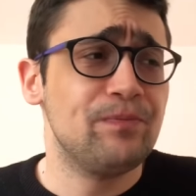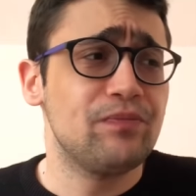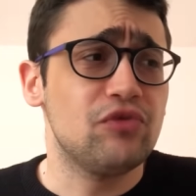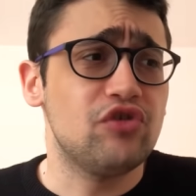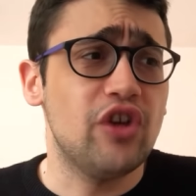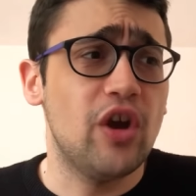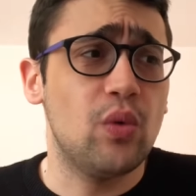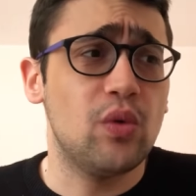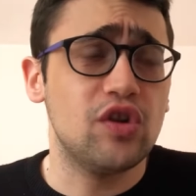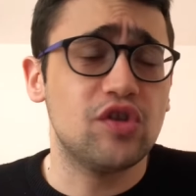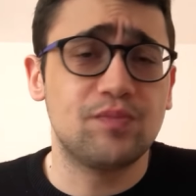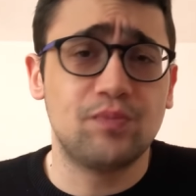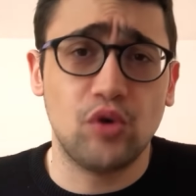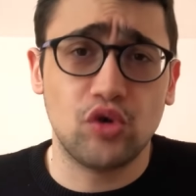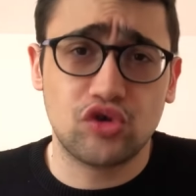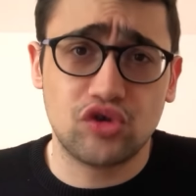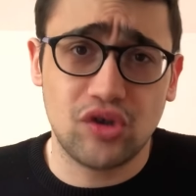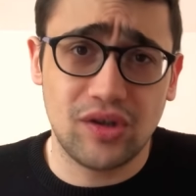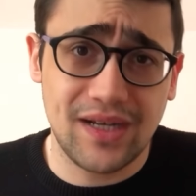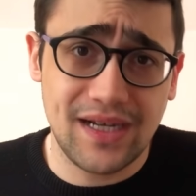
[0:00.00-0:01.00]
c'è un
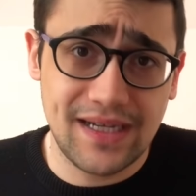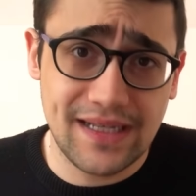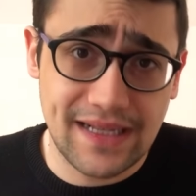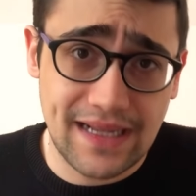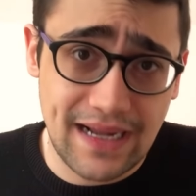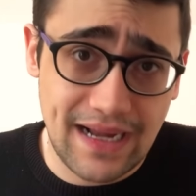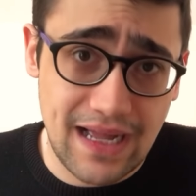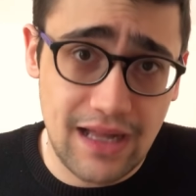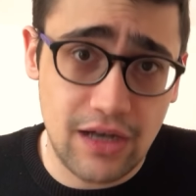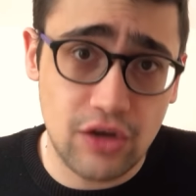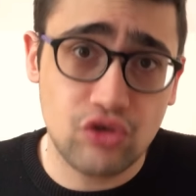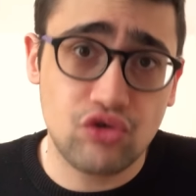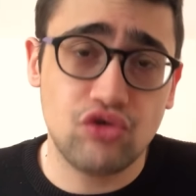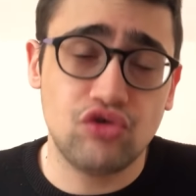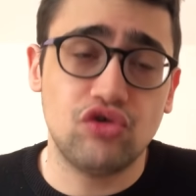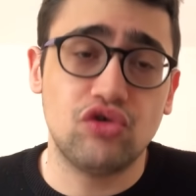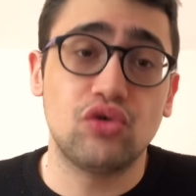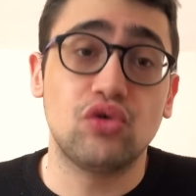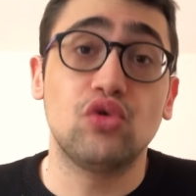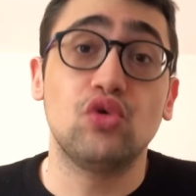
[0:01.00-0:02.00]
esposto della Lega Calcio,
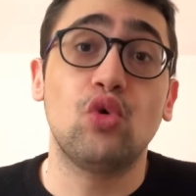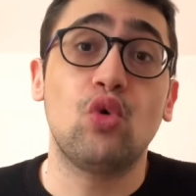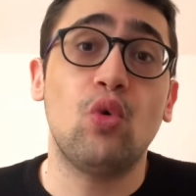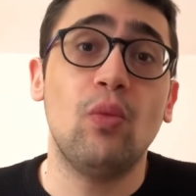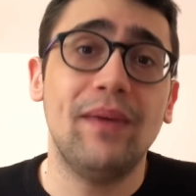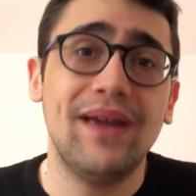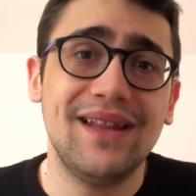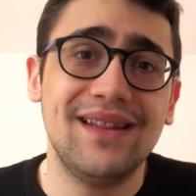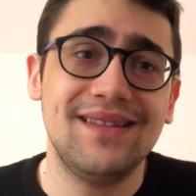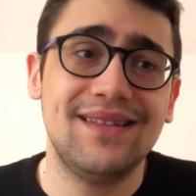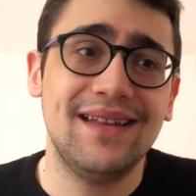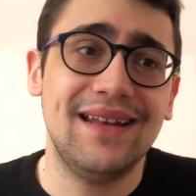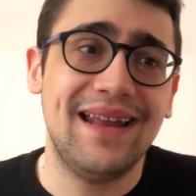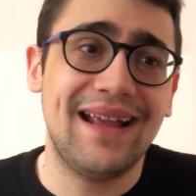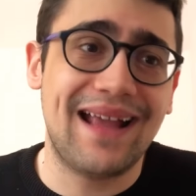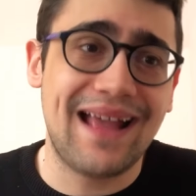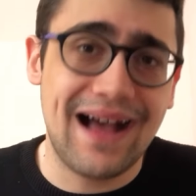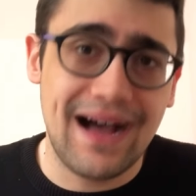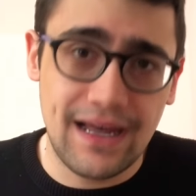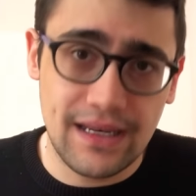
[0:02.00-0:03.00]
ci sono documenti
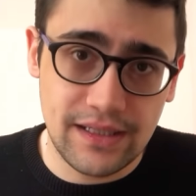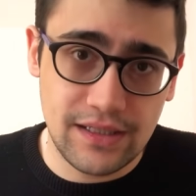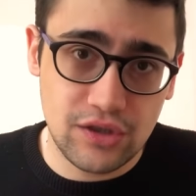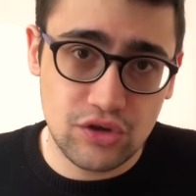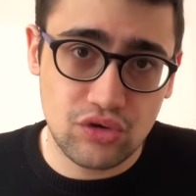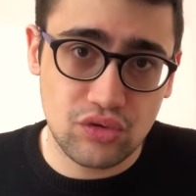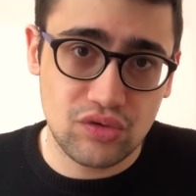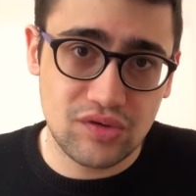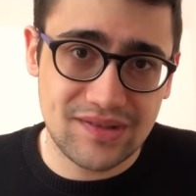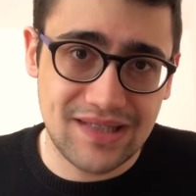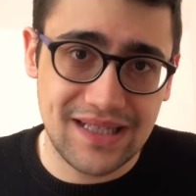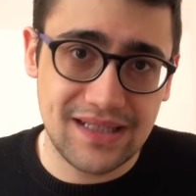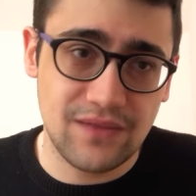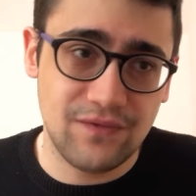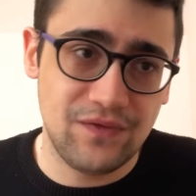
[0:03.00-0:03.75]
legali che sono stati